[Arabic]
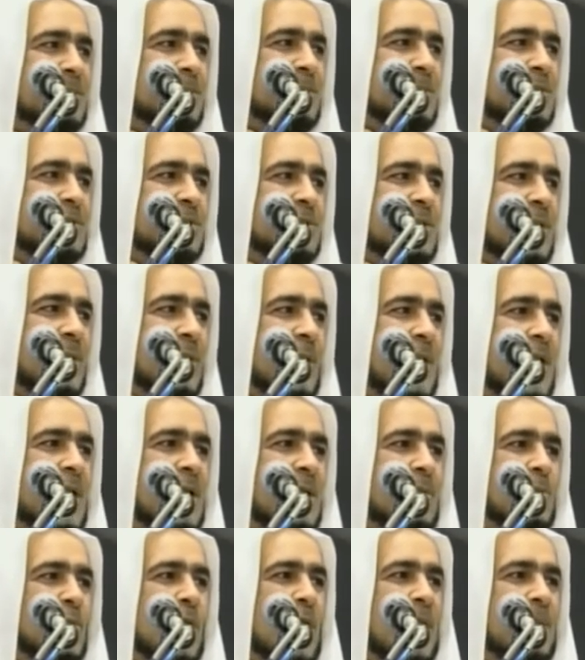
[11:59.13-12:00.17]

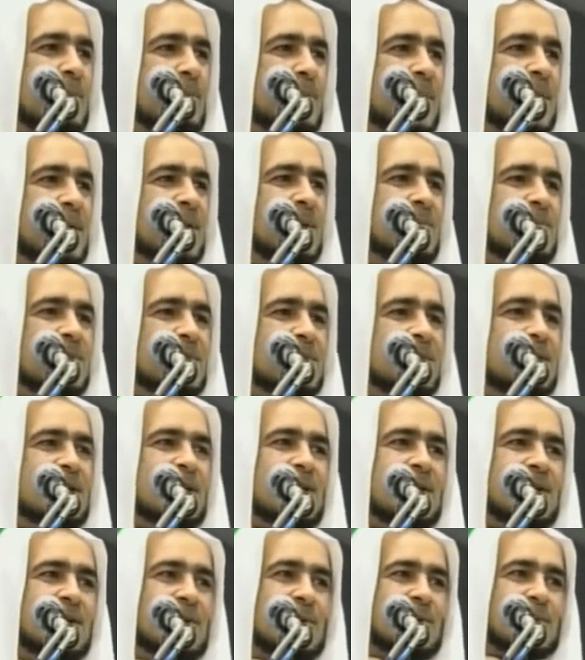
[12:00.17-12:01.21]
والشوارع معبدة مثل
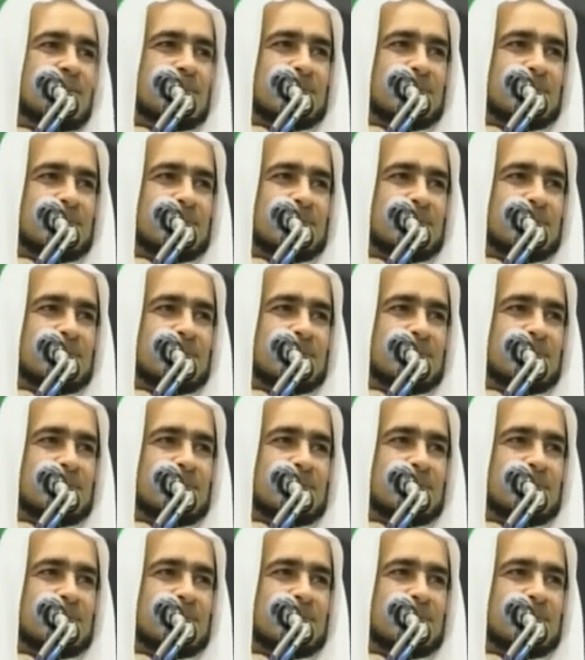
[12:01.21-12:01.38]
اليوم